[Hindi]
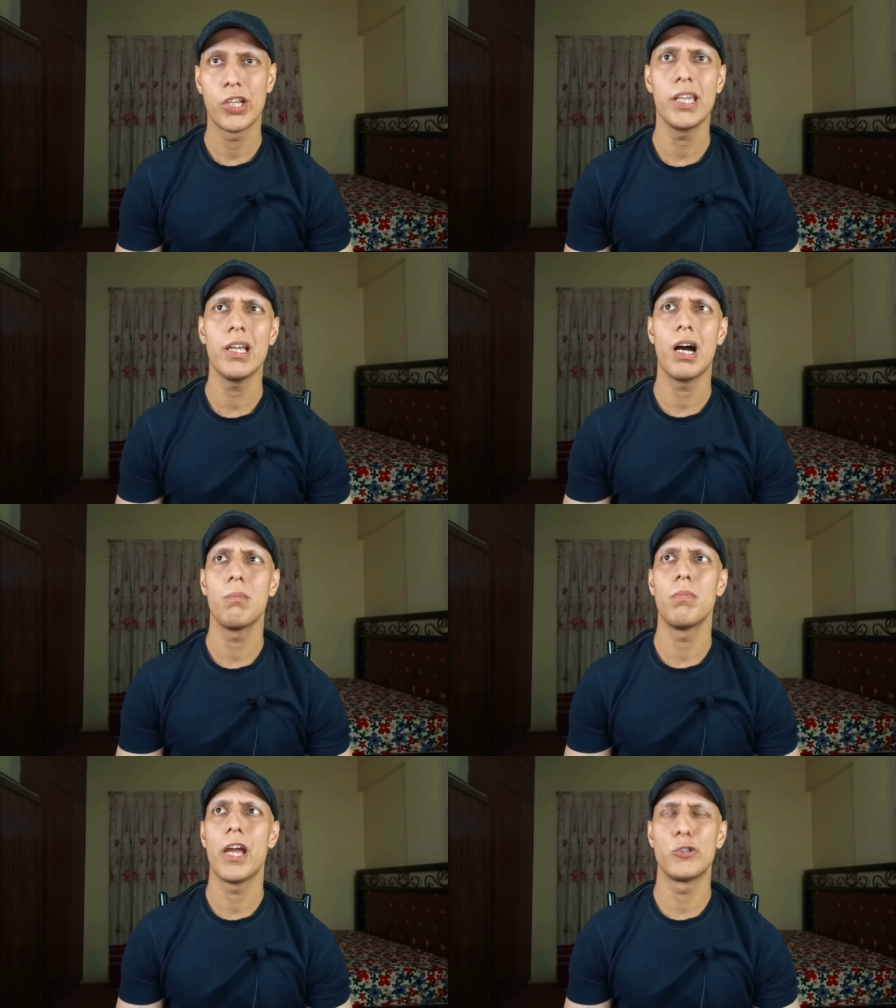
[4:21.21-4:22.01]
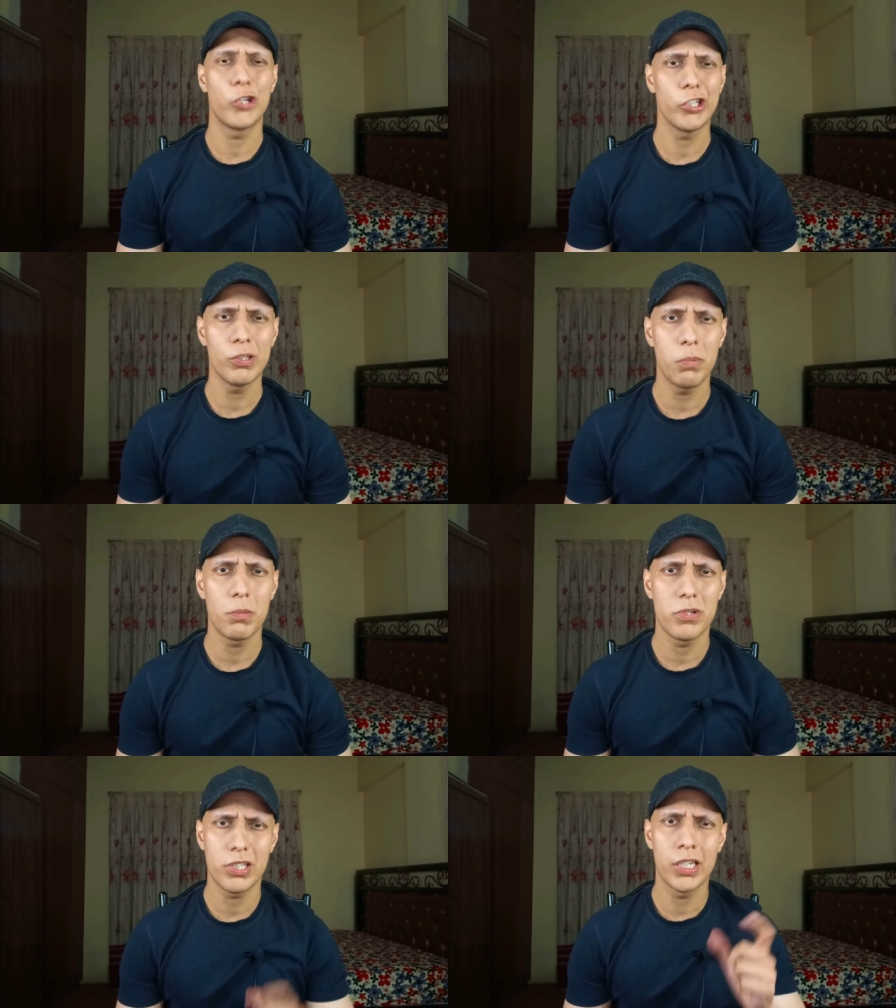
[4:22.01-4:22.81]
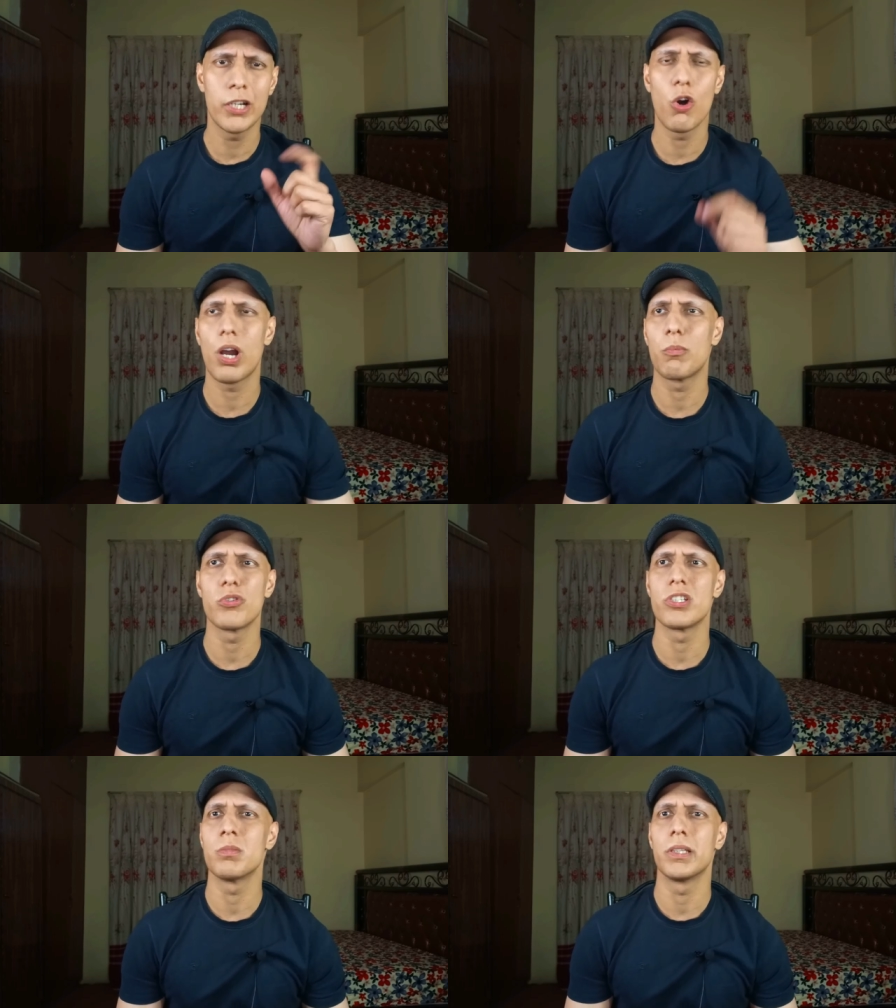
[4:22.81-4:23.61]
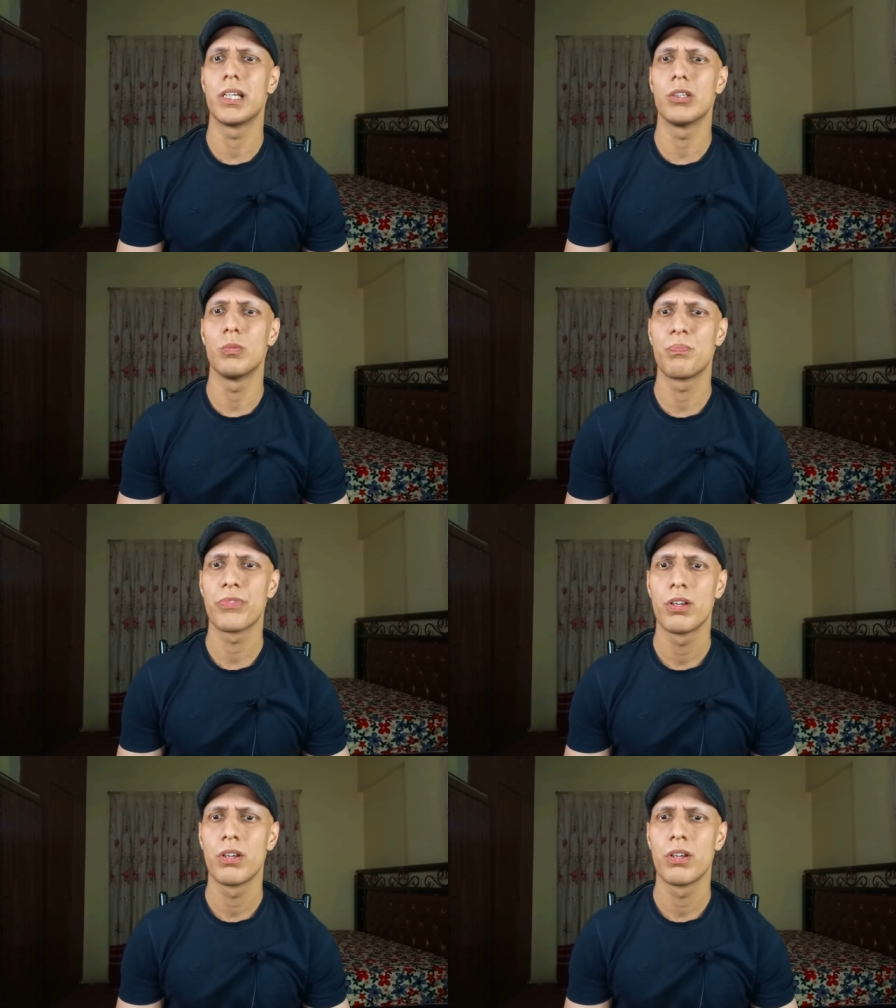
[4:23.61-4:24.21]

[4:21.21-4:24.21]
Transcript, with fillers: चलें अब एजुकेशन पर्पस के लिए एक और आपको चीज़ बताता हूँ